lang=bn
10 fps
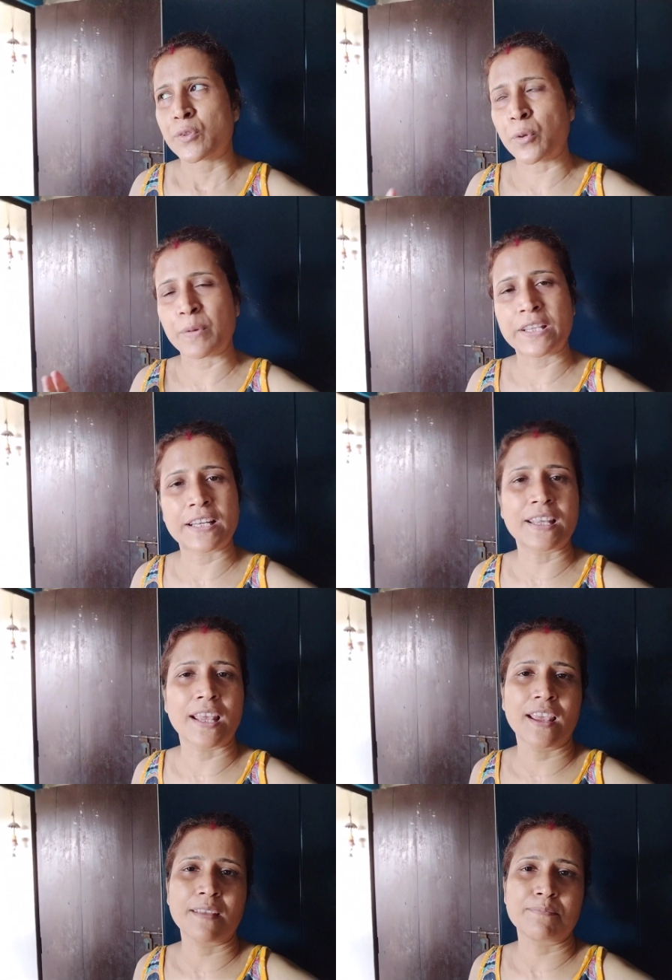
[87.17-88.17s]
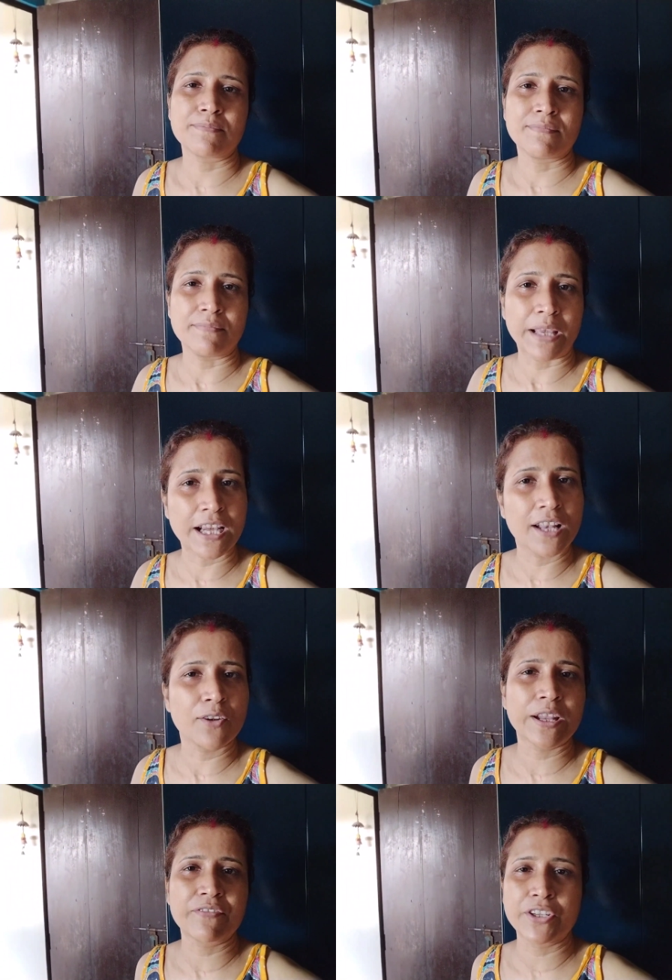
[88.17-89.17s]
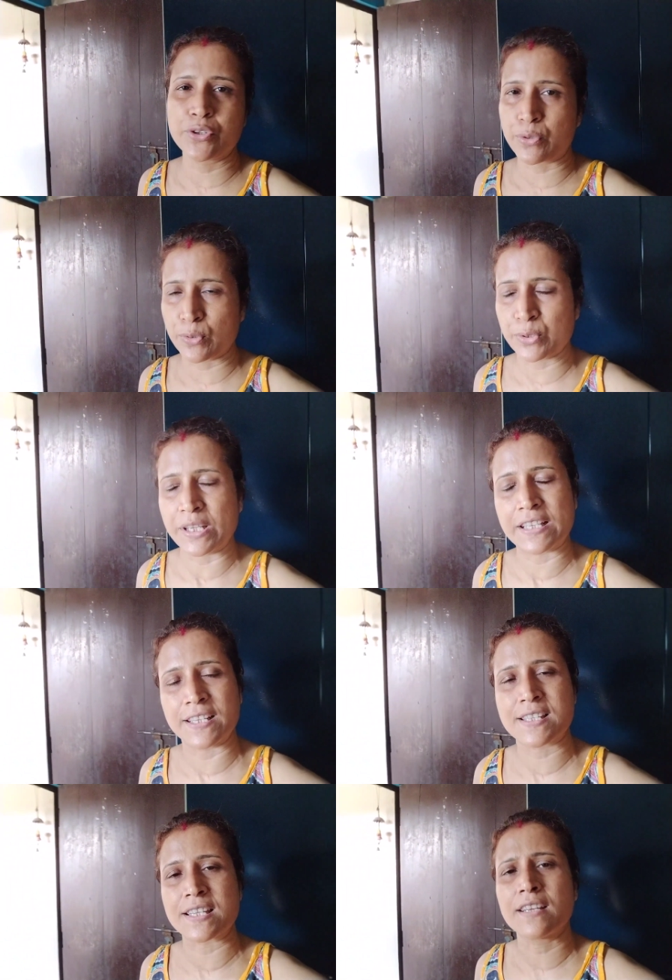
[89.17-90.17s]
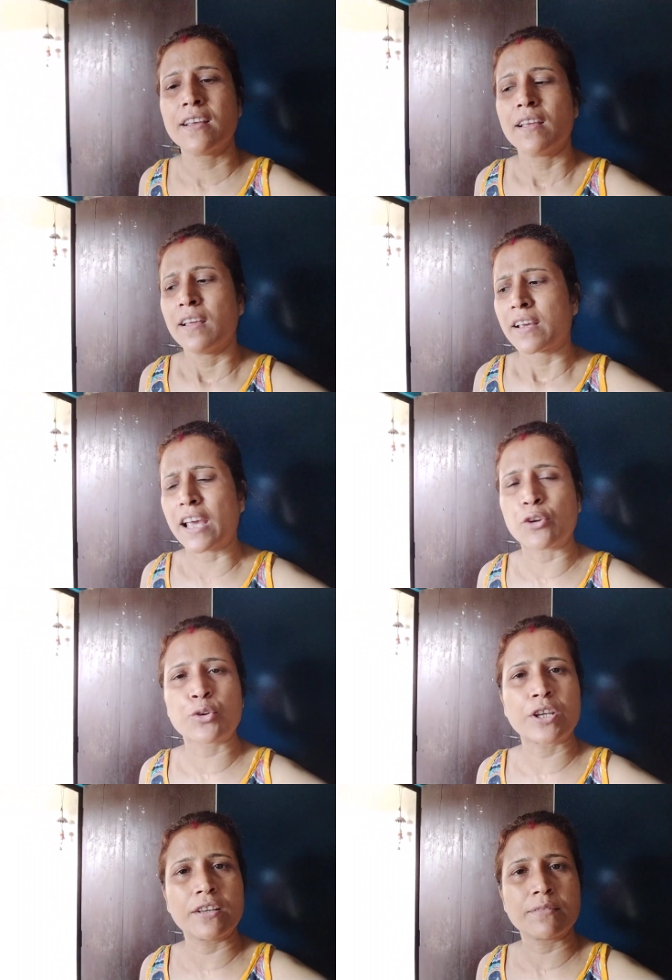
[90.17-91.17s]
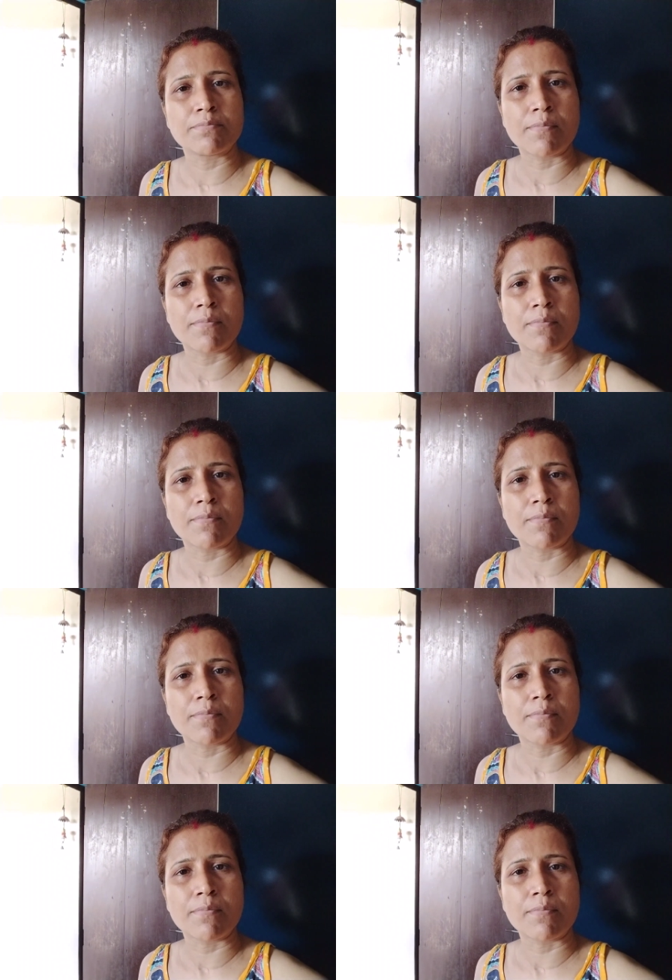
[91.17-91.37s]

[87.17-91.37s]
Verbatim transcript: তোমাদেরকে মেঘালয়ের ভিডিওগুলো দেখিয়েছি কেন কি